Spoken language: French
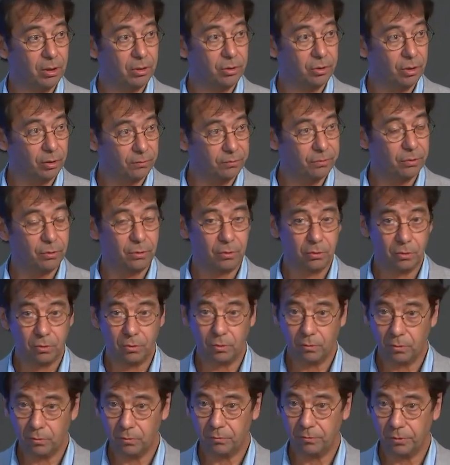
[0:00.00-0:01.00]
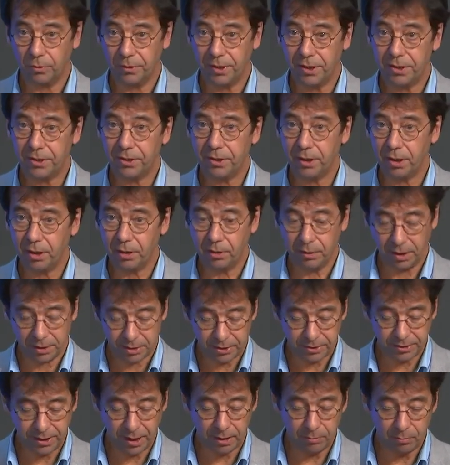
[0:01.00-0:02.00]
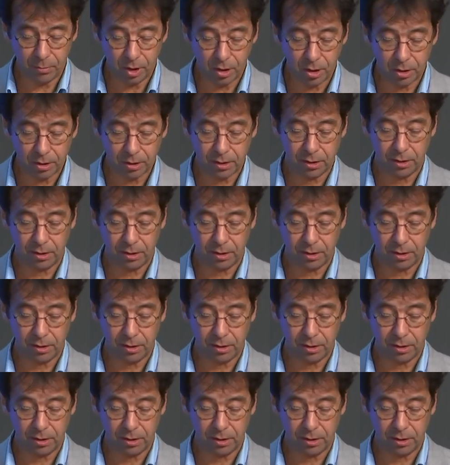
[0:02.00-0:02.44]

Merci infiniment pour cette année.